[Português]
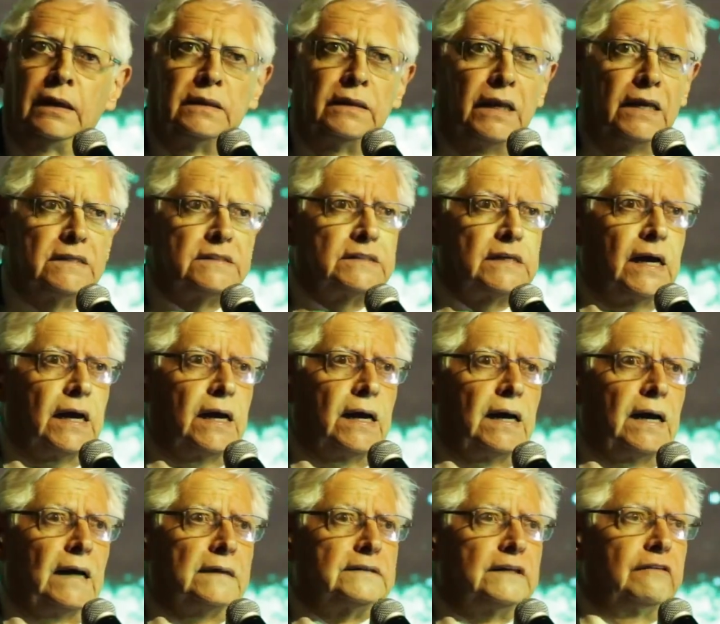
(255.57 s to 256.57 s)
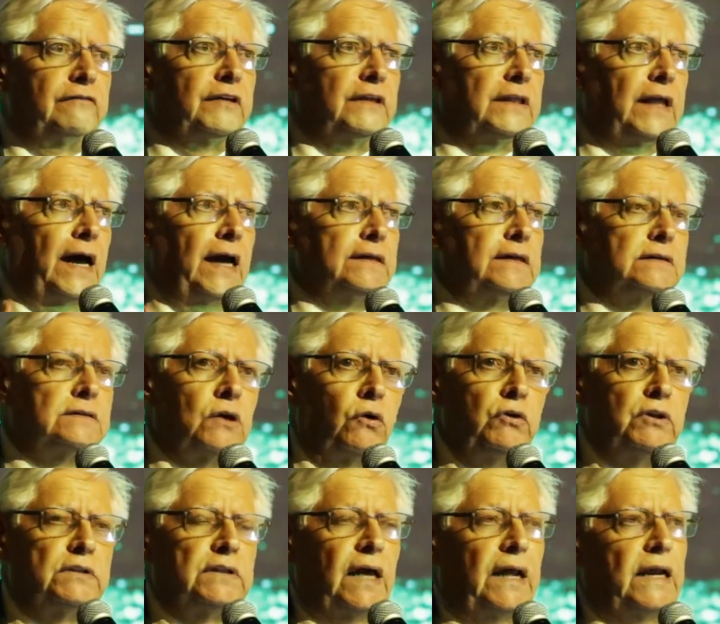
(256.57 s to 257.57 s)
dessa atividade tão
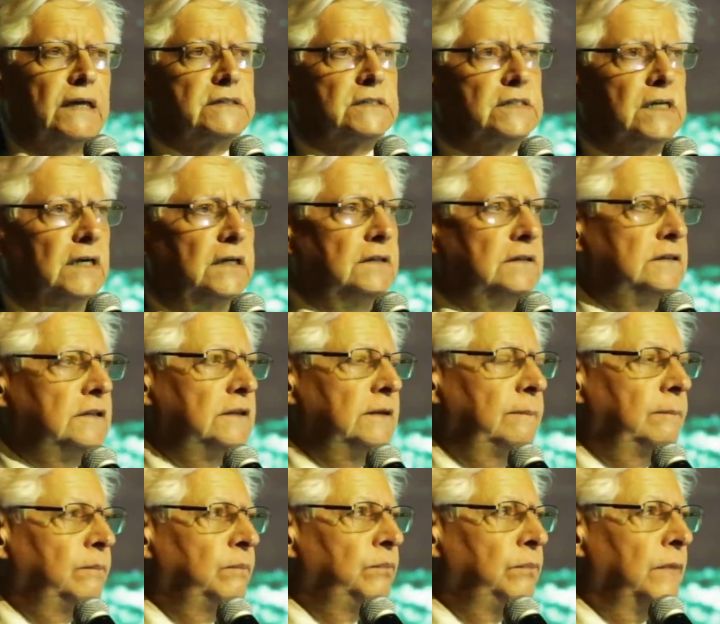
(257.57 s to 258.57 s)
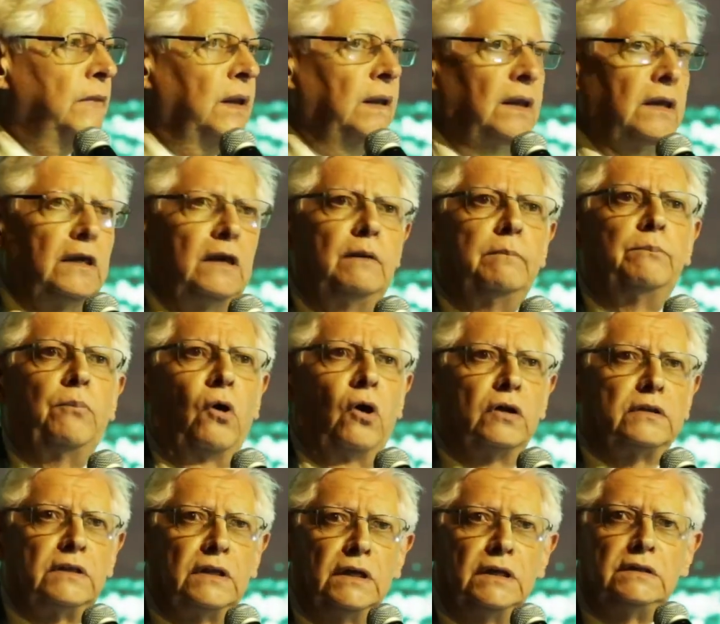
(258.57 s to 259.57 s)
interessante e
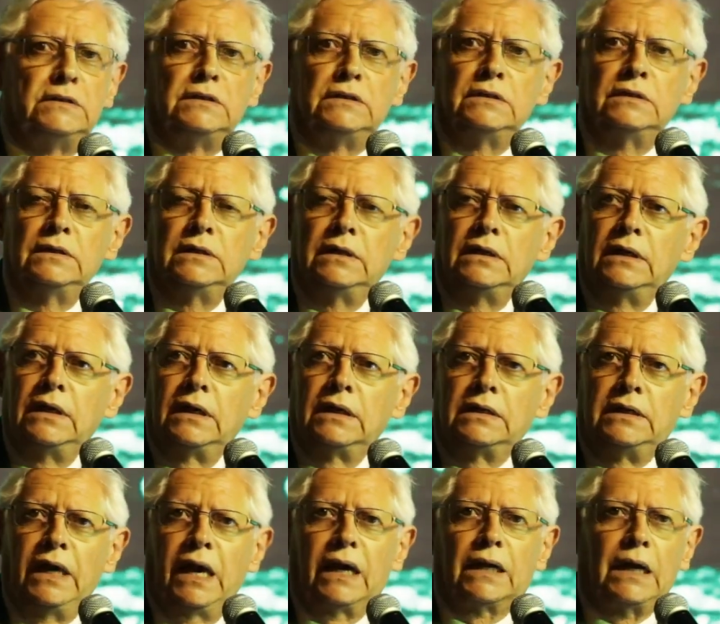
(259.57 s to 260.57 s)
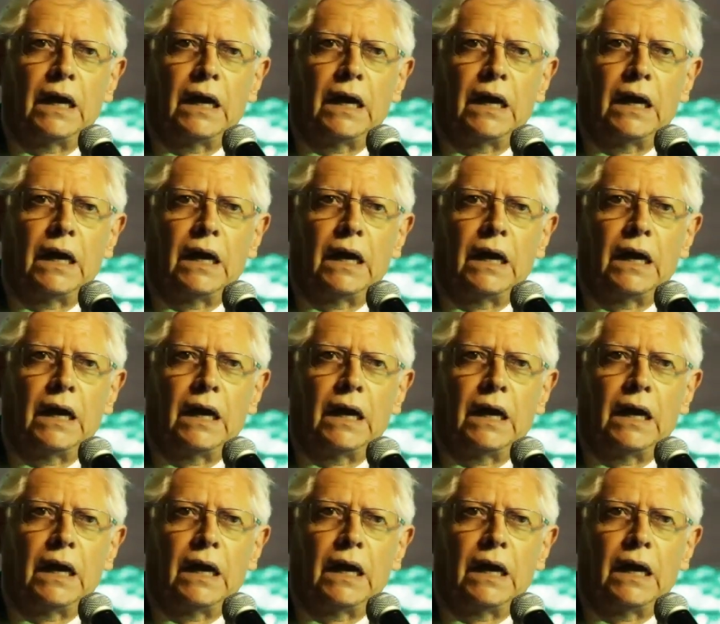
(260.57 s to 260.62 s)
importante que é a